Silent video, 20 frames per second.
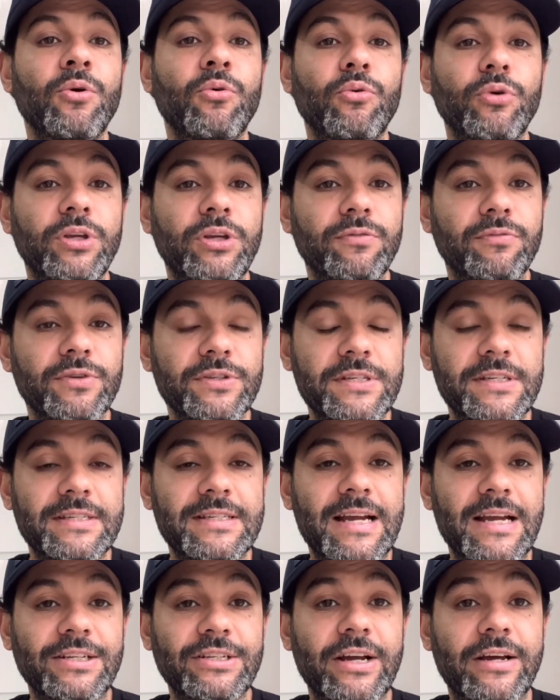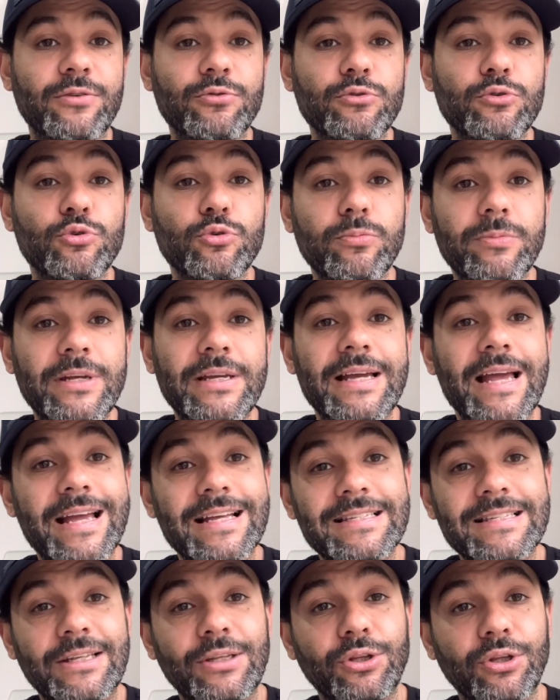o que vocês acharam sobre
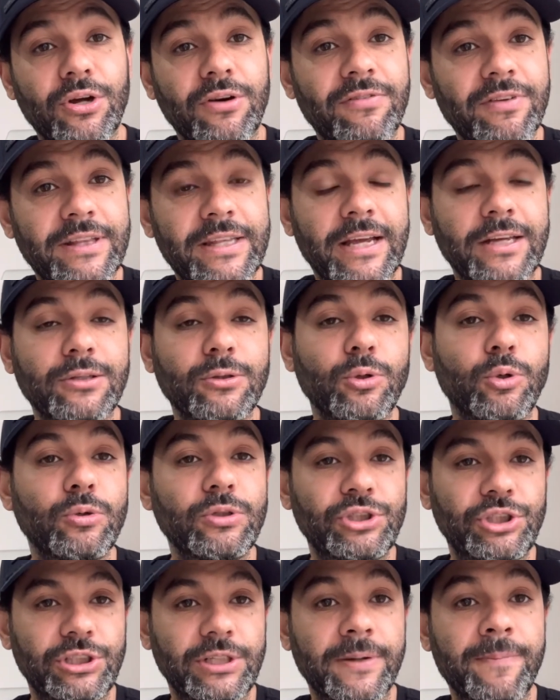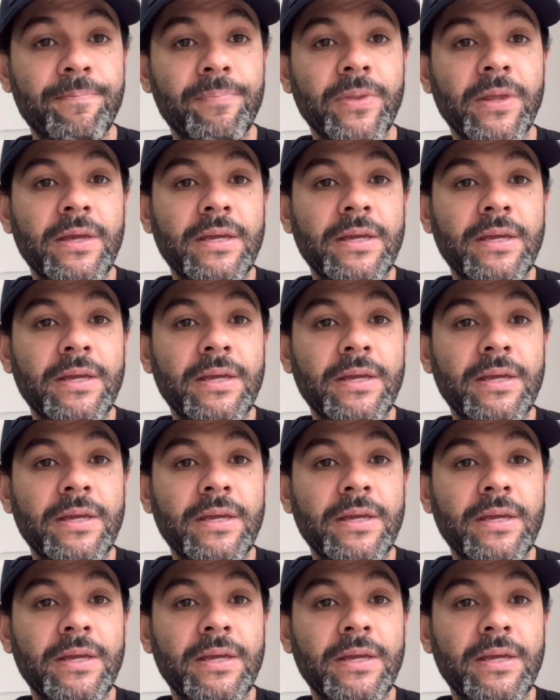essa nova tecnologia.